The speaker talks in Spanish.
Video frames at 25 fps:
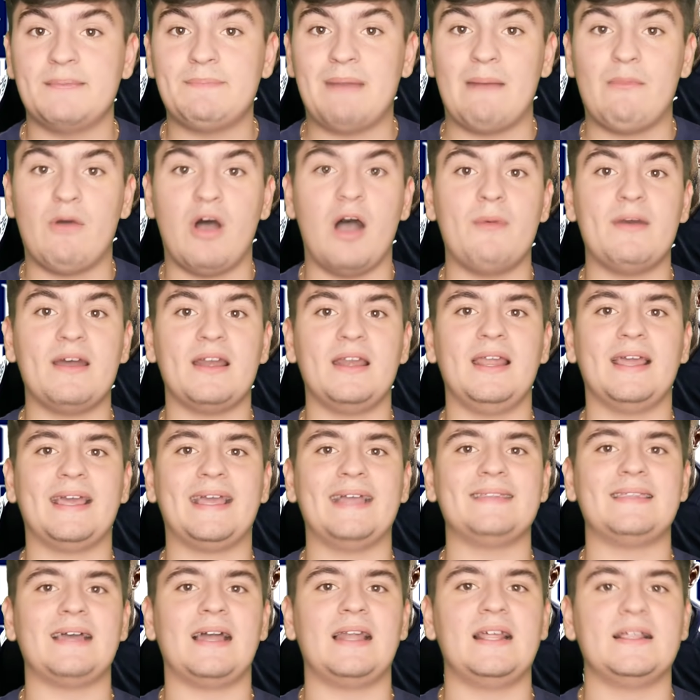Vamos a verle
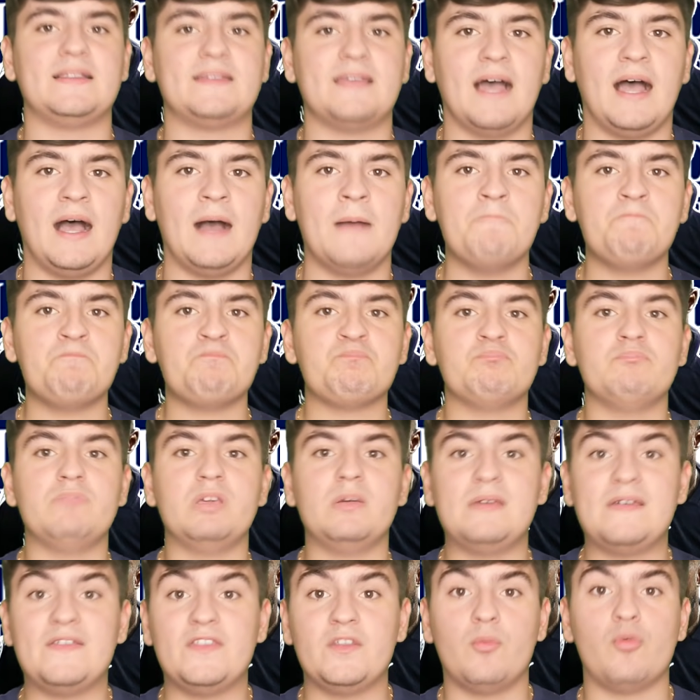qué tal está
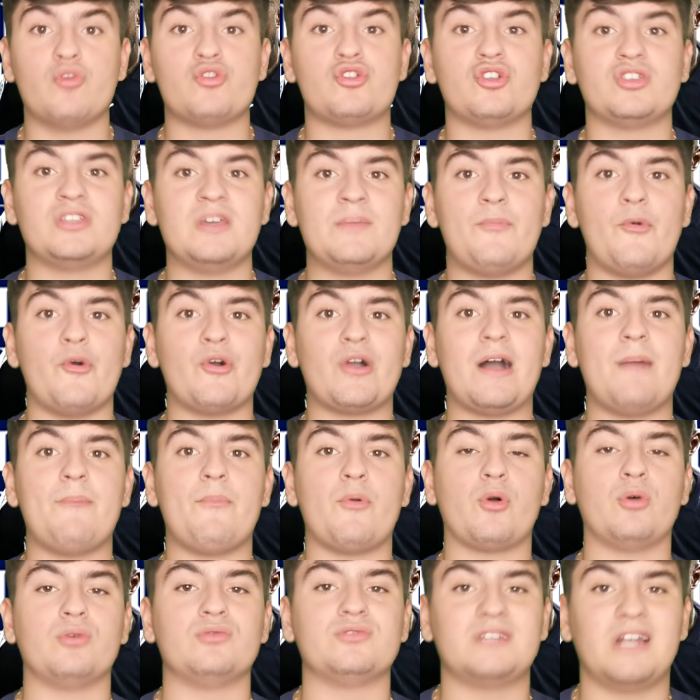viviendo mucho tiempo en
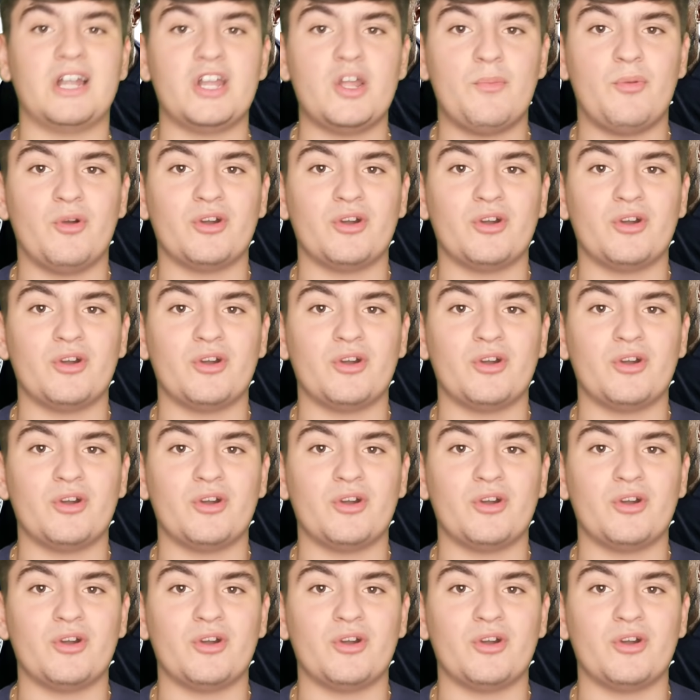campo contrario,